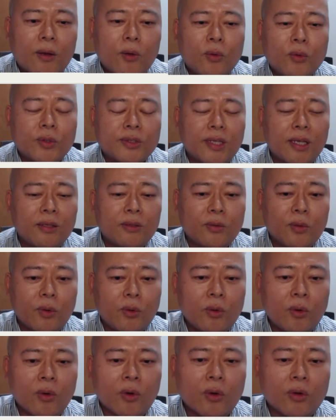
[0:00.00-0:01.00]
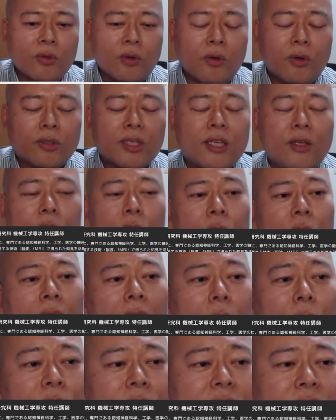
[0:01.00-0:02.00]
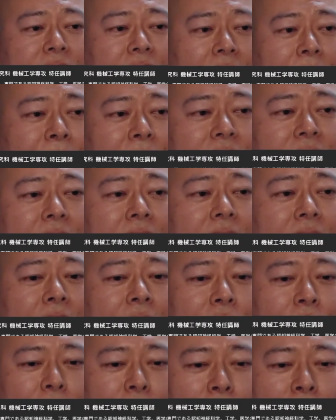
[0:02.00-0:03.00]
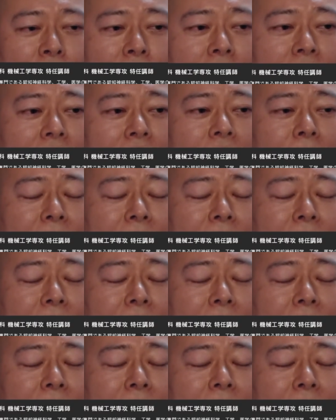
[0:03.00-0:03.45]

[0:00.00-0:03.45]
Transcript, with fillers: この前頭葉の機能は落ちていませんけれども、